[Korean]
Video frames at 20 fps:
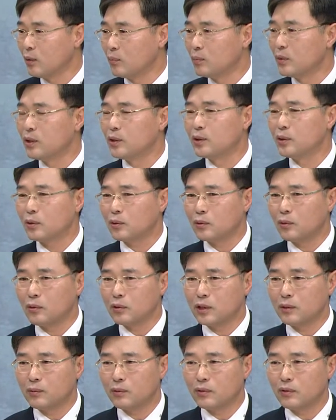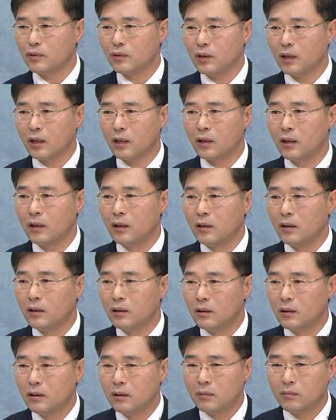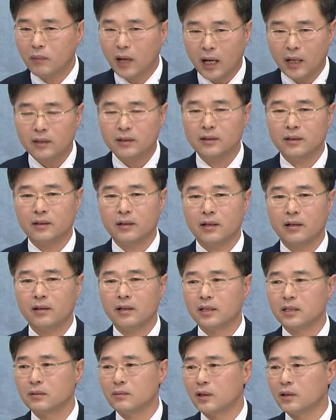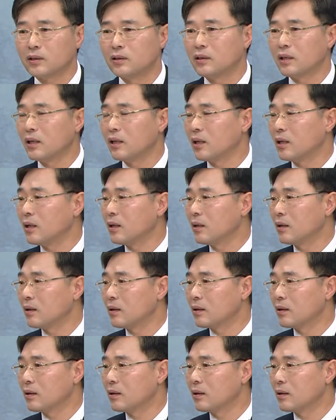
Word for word: 민족 독립운동에 많은 역할을 했지만 그게